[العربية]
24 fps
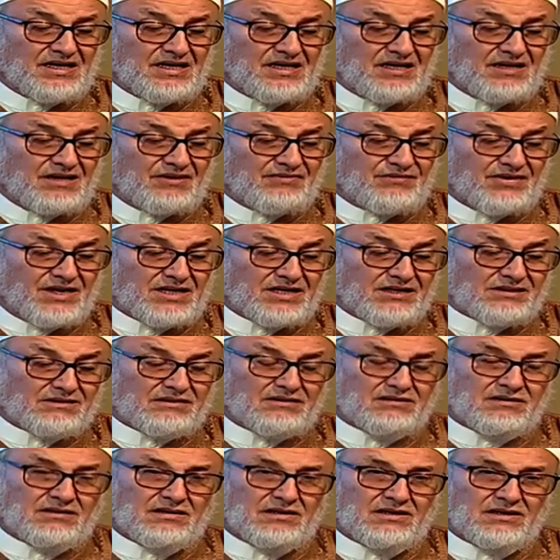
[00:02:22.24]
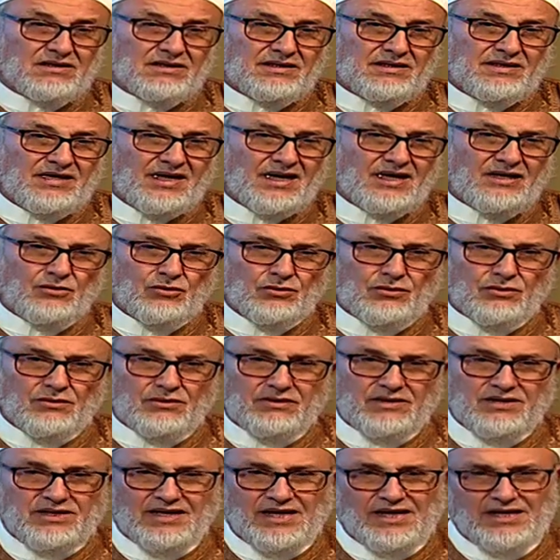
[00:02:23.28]
فقط نحن
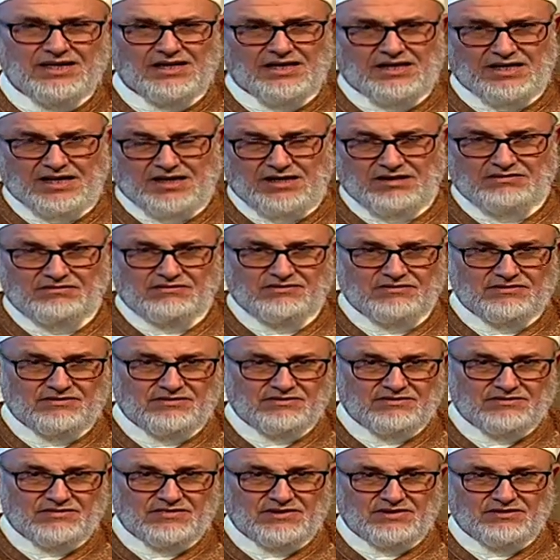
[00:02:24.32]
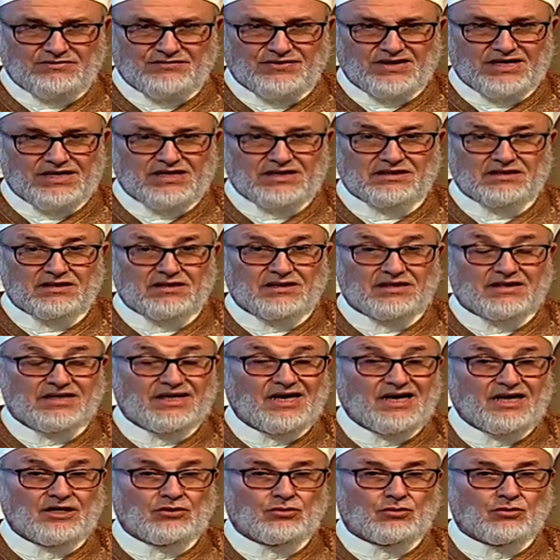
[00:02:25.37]
لا نقرأ فقط
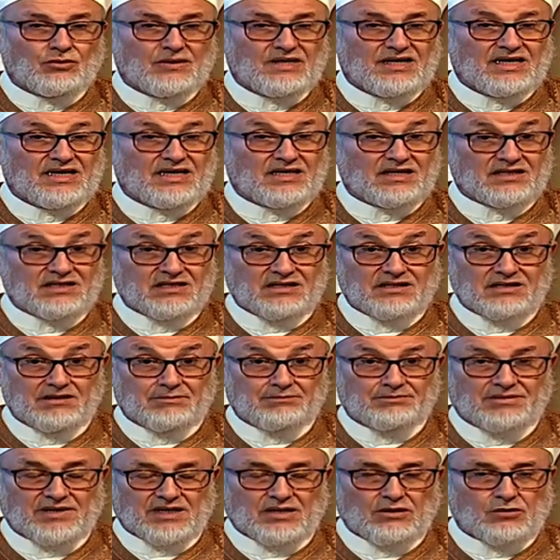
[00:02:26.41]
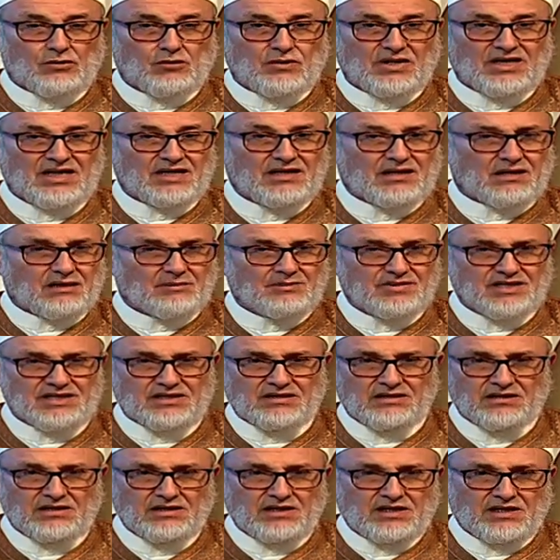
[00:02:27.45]
نحن لا نتدبر ولا نربط
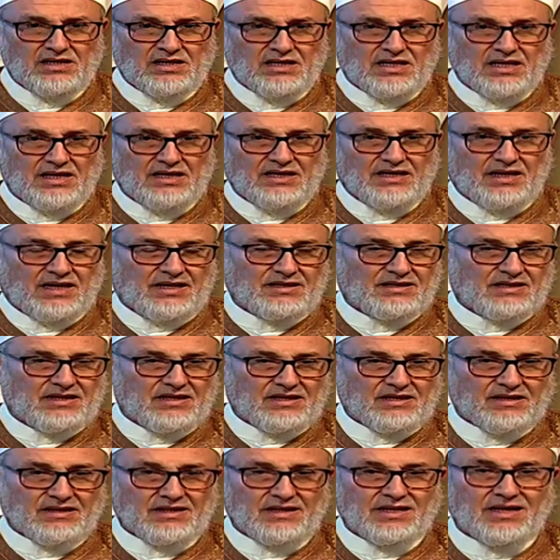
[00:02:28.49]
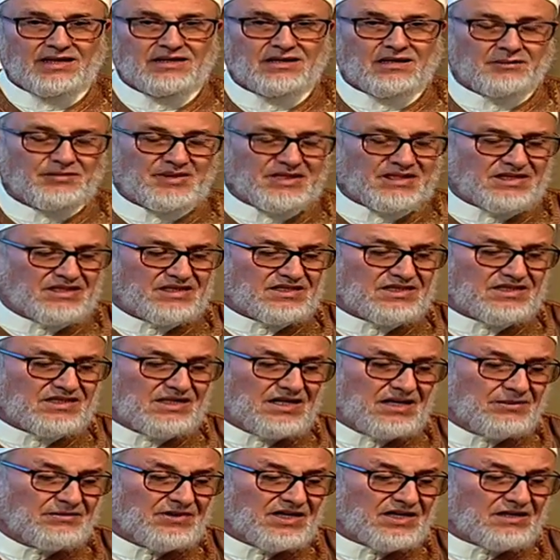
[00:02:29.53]
الأحداث لا نربط
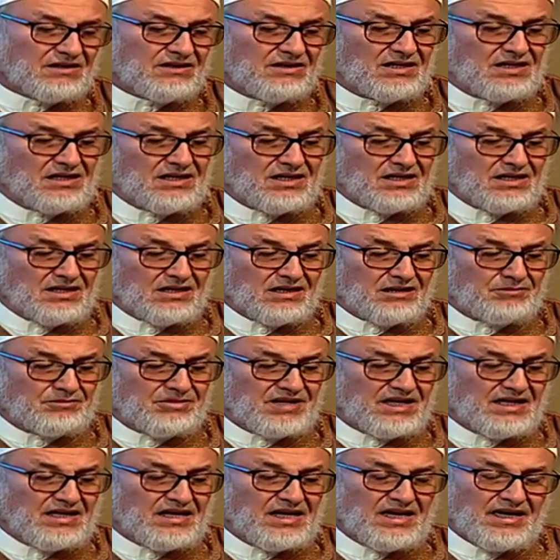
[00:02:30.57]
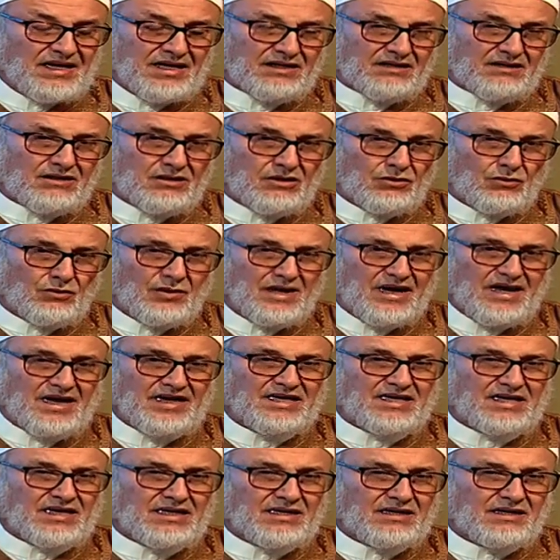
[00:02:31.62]
السابق باللاحق
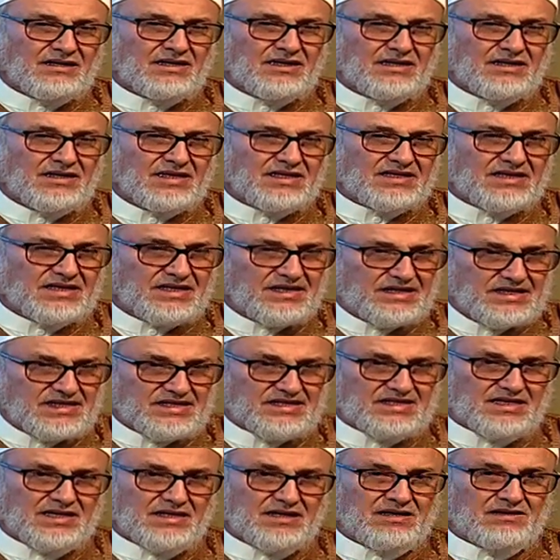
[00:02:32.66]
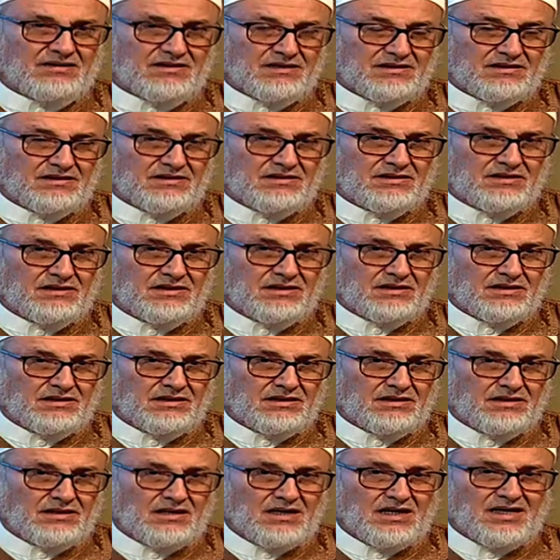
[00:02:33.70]
وأحيانا نتناسى
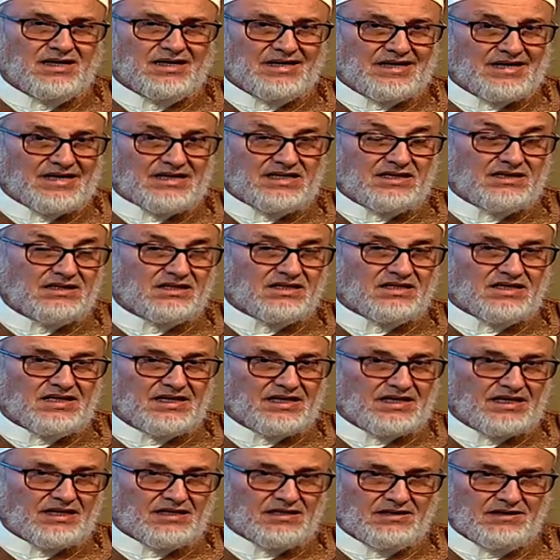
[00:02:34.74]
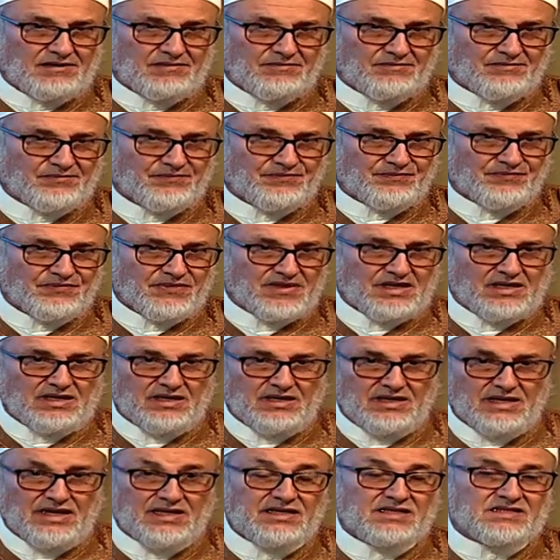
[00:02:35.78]
لكن التاريخ
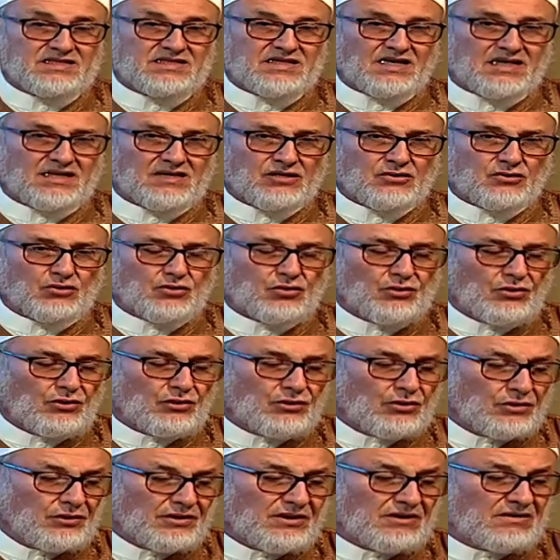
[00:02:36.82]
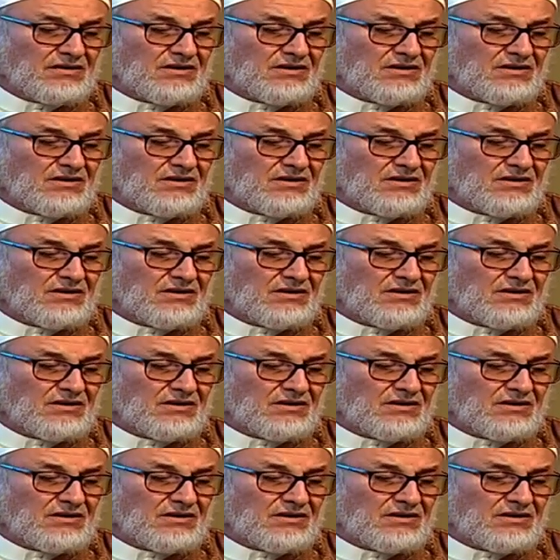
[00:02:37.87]
لا ينسى كل